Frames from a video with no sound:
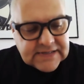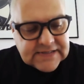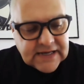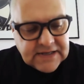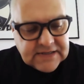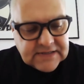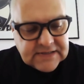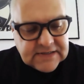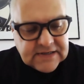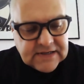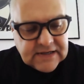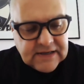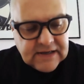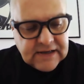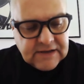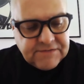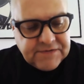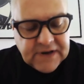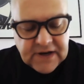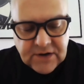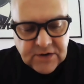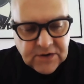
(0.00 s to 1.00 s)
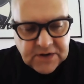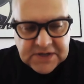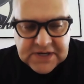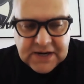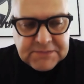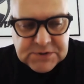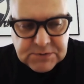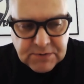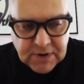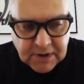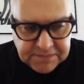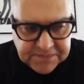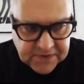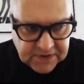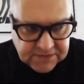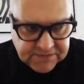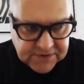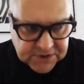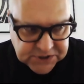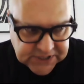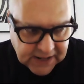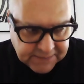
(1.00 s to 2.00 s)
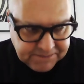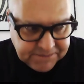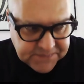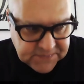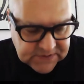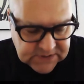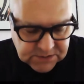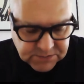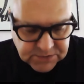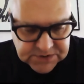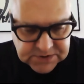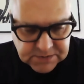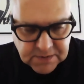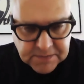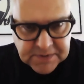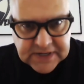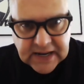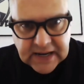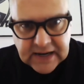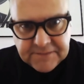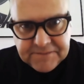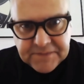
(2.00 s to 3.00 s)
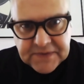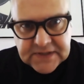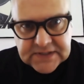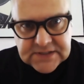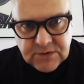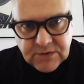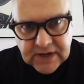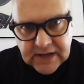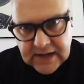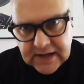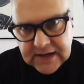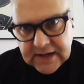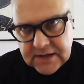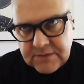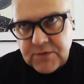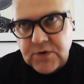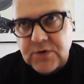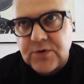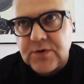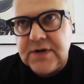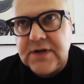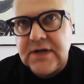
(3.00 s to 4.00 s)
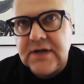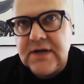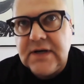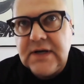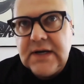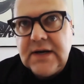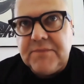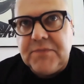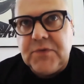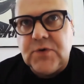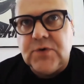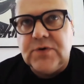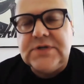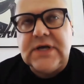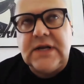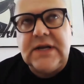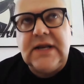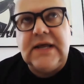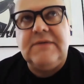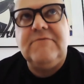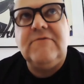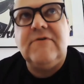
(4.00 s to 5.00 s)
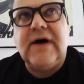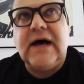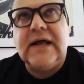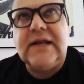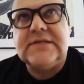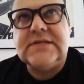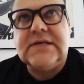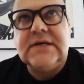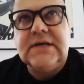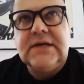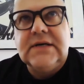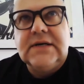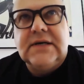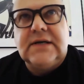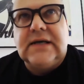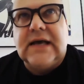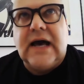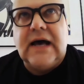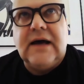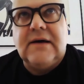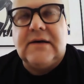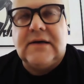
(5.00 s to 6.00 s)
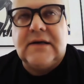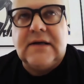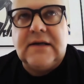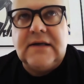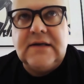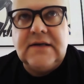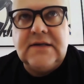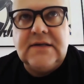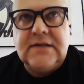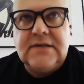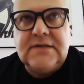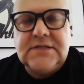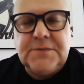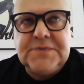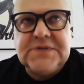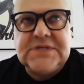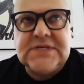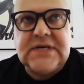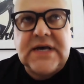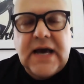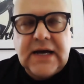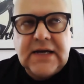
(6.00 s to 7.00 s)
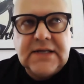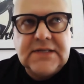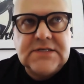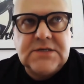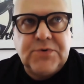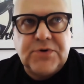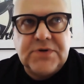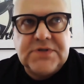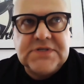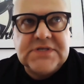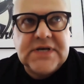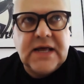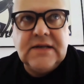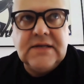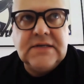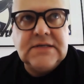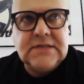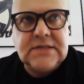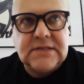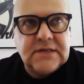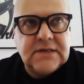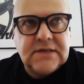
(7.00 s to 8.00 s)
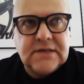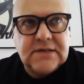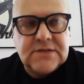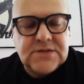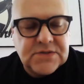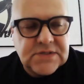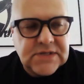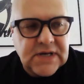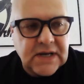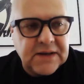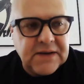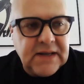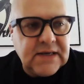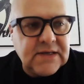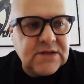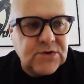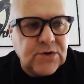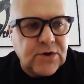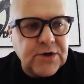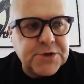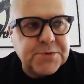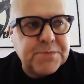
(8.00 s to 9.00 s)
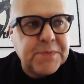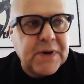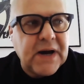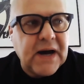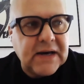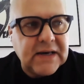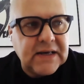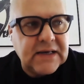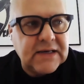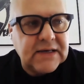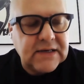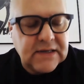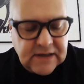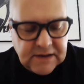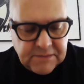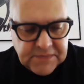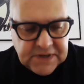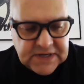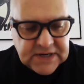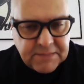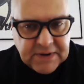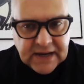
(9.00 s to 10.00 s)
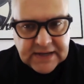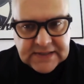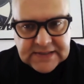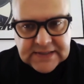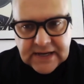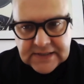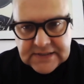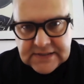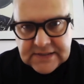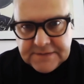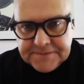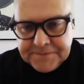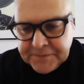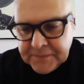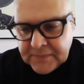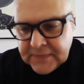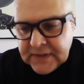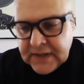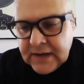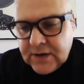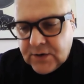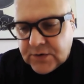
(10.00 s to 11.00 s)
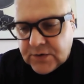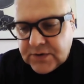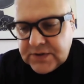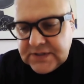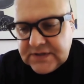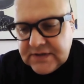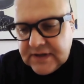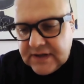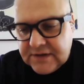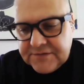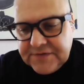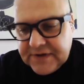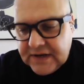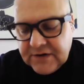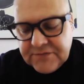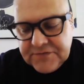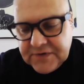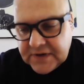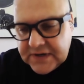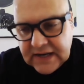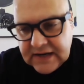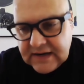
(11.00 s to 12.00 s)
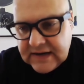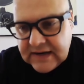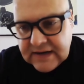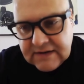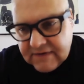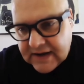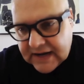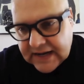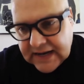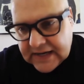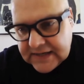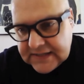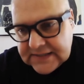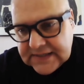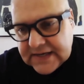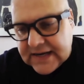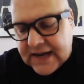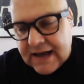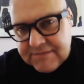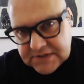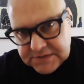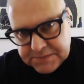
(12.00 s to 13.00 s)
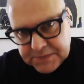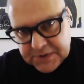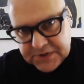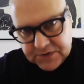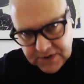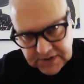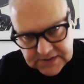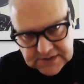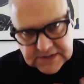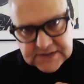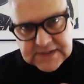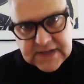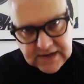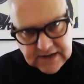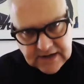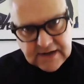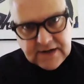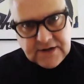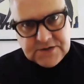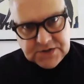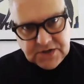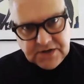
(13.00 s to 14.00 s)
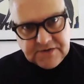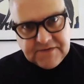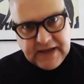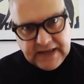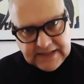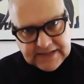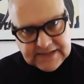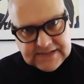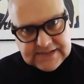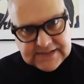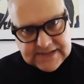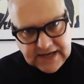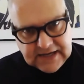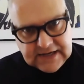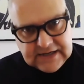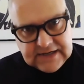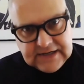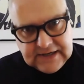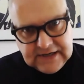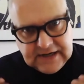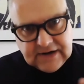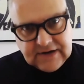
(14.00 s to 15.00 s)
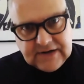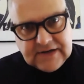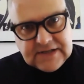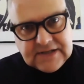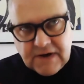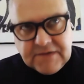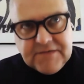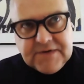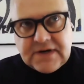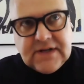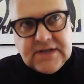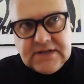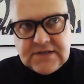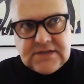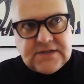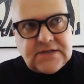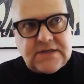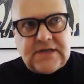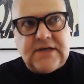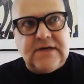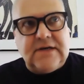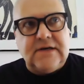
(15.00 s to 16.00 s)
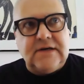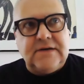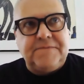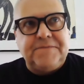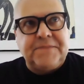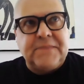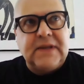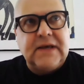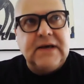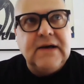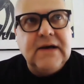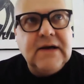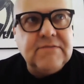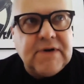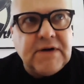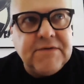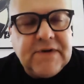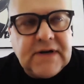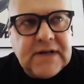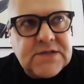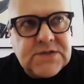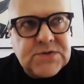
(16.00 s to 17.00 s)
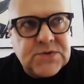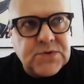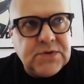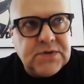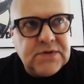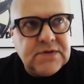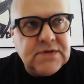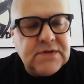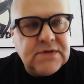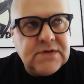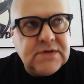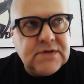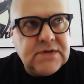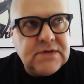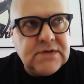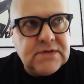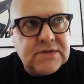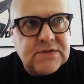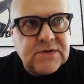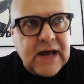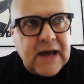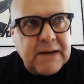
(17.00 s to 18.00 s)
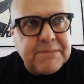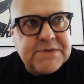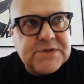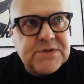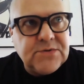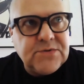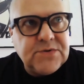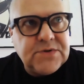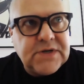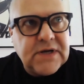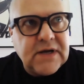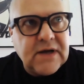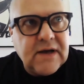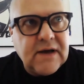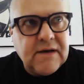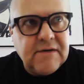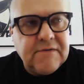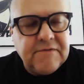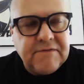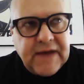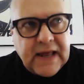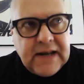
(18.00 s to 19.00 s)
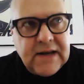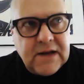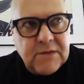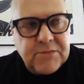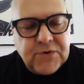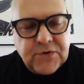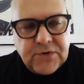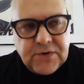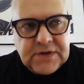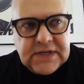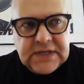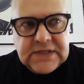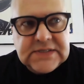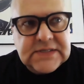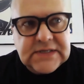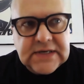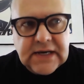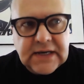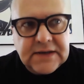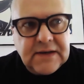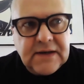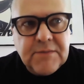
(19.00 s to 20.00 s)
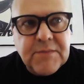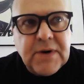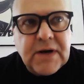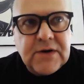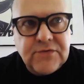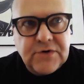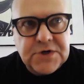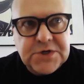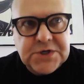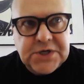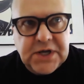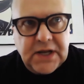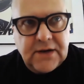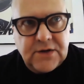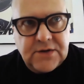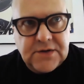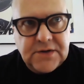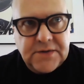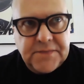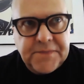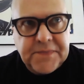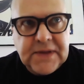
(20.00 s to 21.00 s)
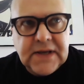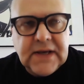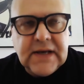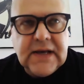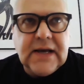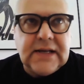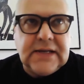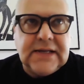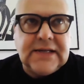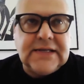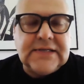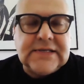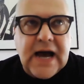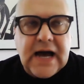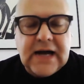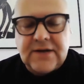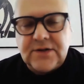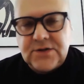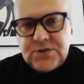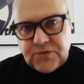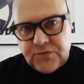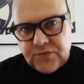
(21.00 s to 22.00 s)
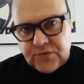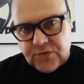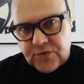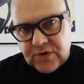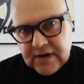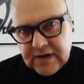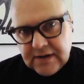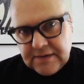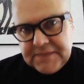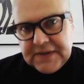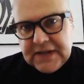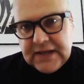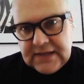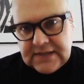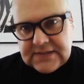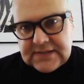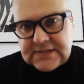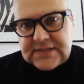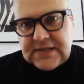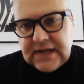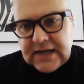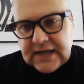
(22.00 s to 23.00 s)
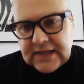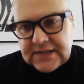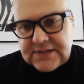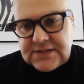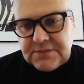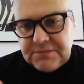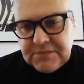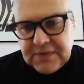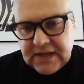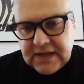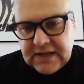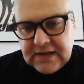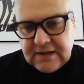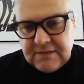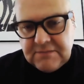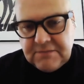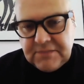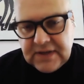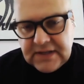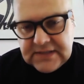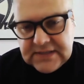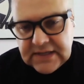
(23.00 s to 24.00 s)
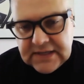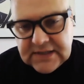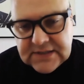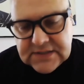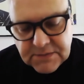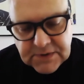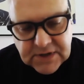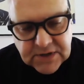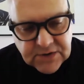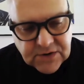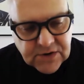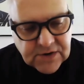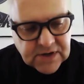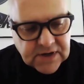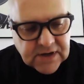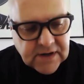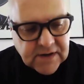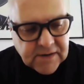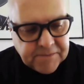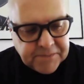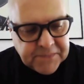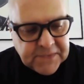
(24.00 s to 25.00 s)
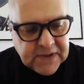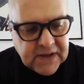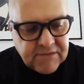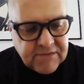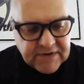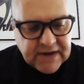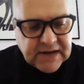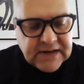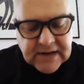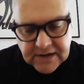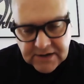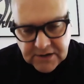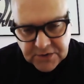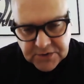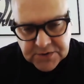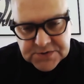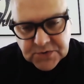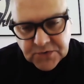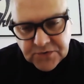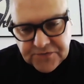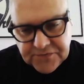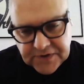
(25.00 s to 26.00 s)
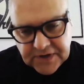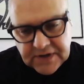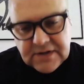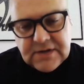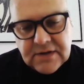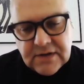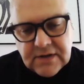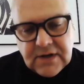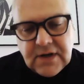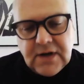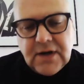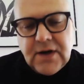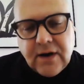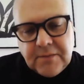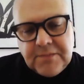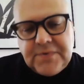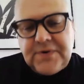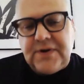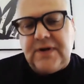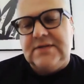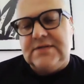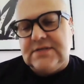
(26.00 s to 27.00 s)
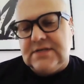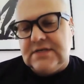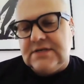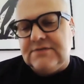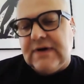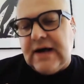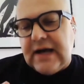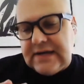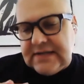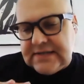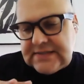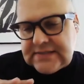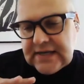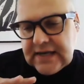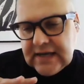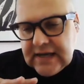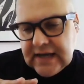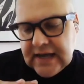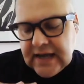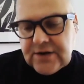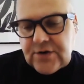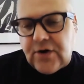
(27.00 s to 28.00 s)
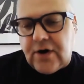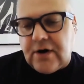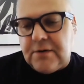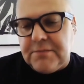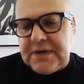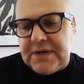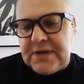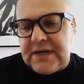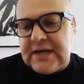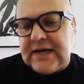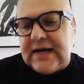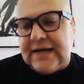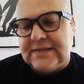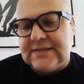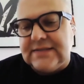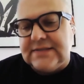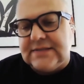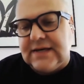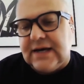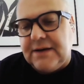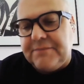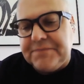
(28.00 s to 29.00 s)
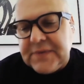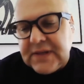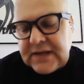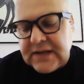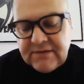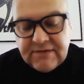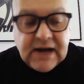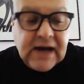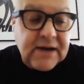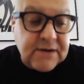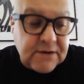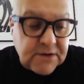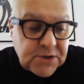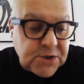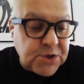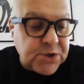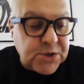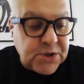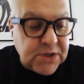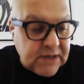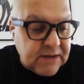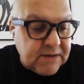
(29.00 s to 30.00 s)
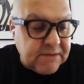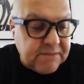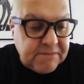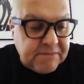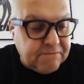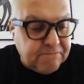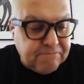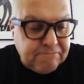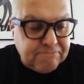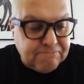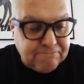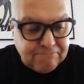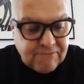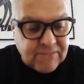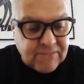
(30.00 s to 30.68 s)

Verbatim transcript: Es hat Viele Leute haben es überhaupt nicht verstanden. Sie müssen mal bedenken, dass die Wirecard im Grunde ein Unternehmen war, das ja 70, äh, 80 Prozent äh, sozusagen nicht deutschsprachige Mitarbeiter hatte. Und äh, viele von denen war gar nicht klar, was bedeutet denn eine Insolvenz. Ja? Und es war wirklich, ähm, war wirklich so, ein, so ein absoluter Wendepunkt, den sich halt niemand vorstellen können. In den Tagen zuvor hieß es in den ganzen Med in Meetings immer noch, ähm, wir werden eine Lösung finden. Und plötzlich war dieser enorme Cut da. War äh,